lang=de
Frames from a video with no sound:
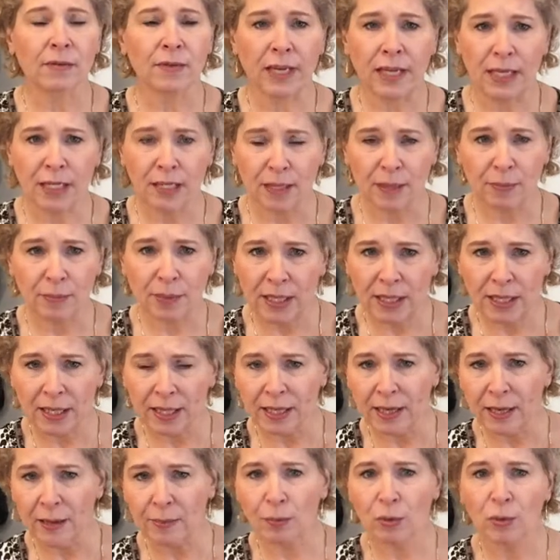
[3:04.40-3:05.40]
vegetabile
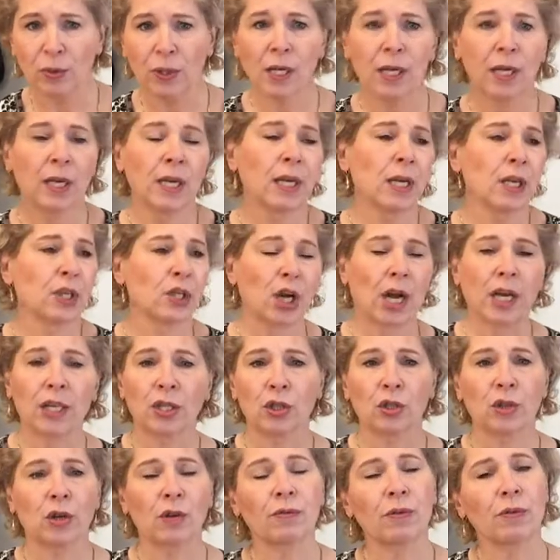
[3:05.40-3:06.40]
Gerbung.
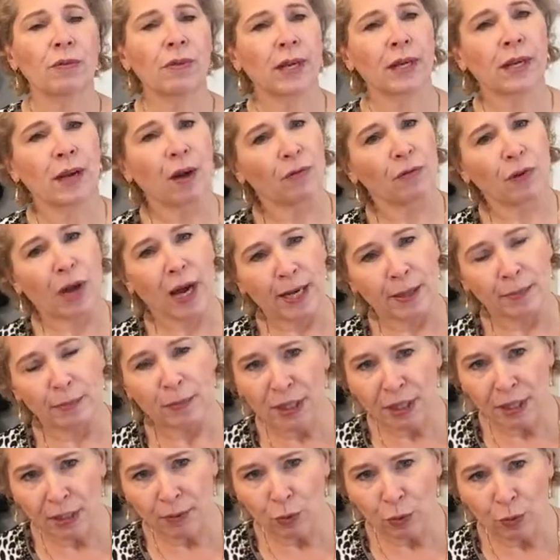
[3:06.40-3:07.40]
Schadstoffe werden auf ein
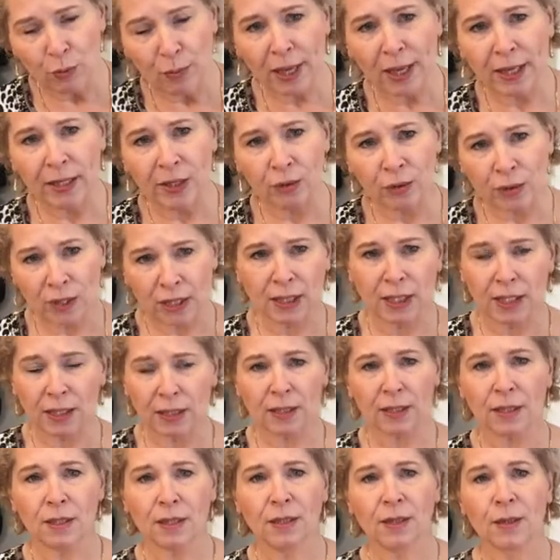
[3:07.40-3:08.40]
Minimum
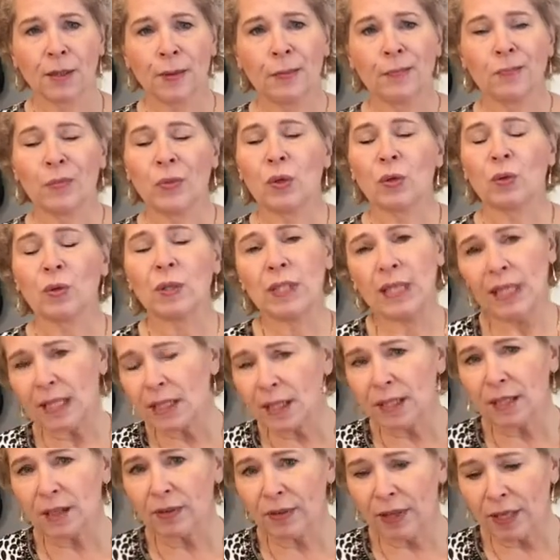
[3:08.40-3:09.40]
reduziert. Und
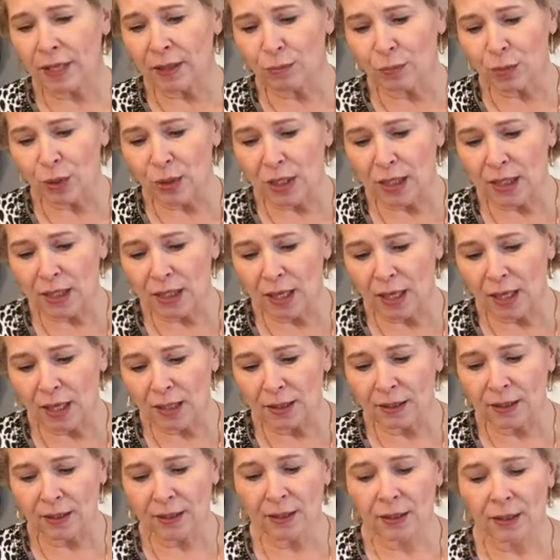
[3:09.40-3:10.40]
deswegen muss ich
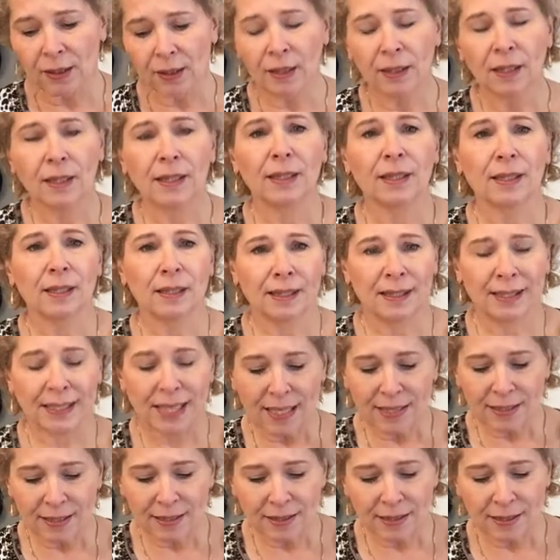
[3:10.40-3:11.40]
sagen,
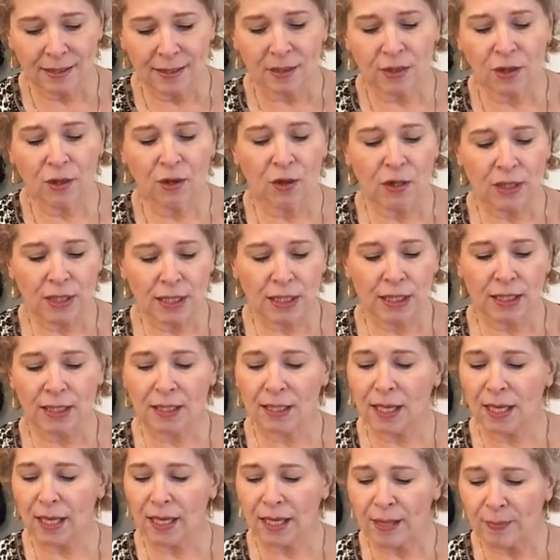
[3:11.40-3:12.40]
das
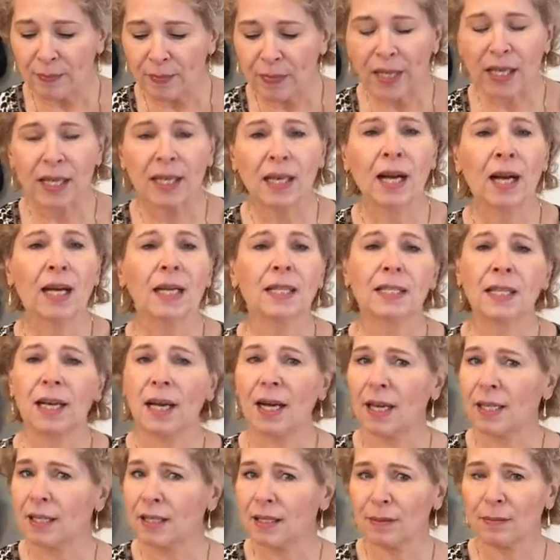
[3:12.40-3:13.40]
kostet eben dann halt
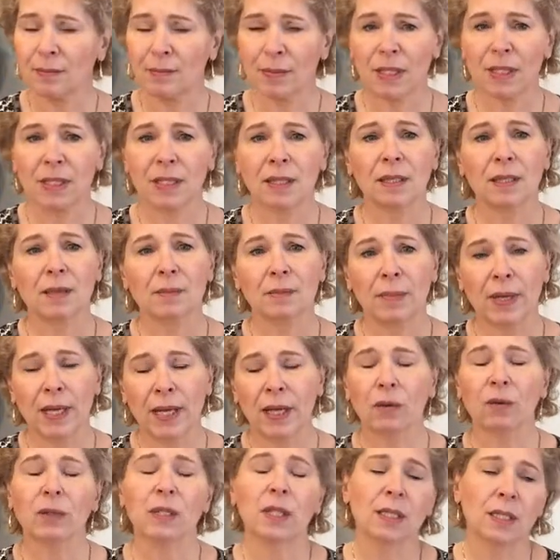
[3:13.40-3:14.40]
alles ein bisschen
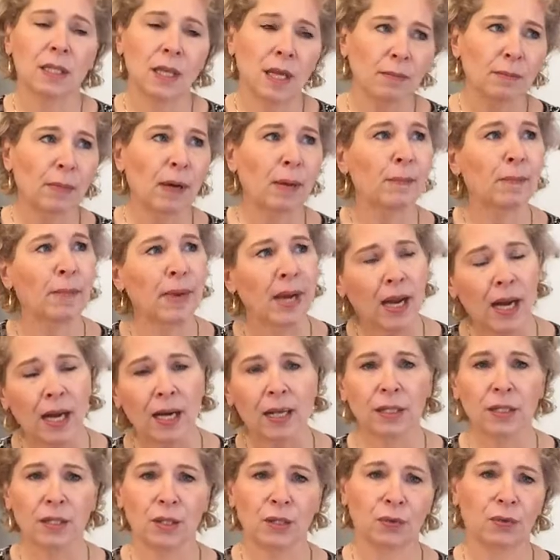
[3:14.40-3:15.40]
mehr und ich sage mal mehr
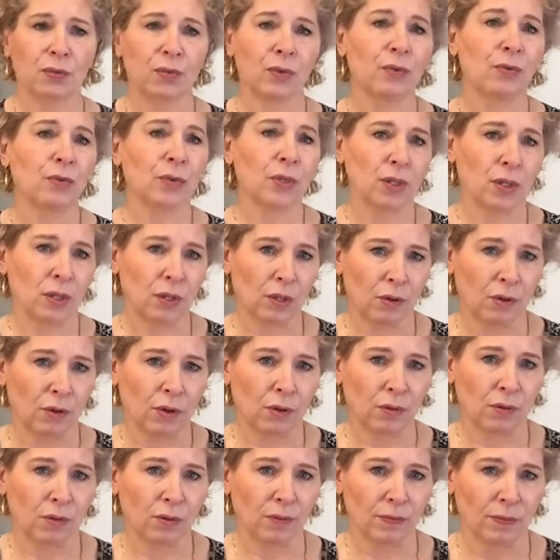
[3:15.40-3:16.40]
als die 50
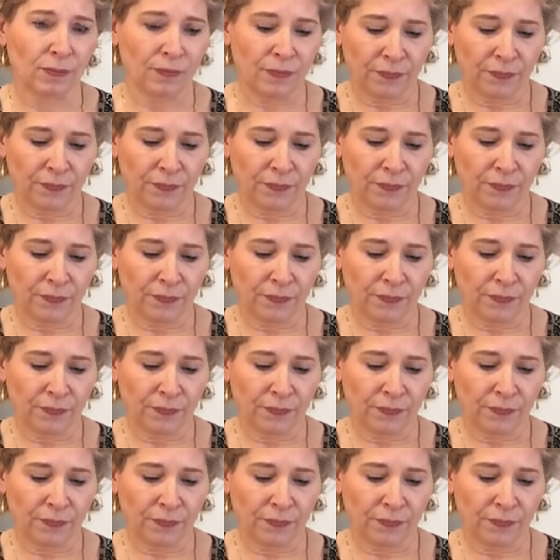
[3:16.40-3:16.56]
Euro,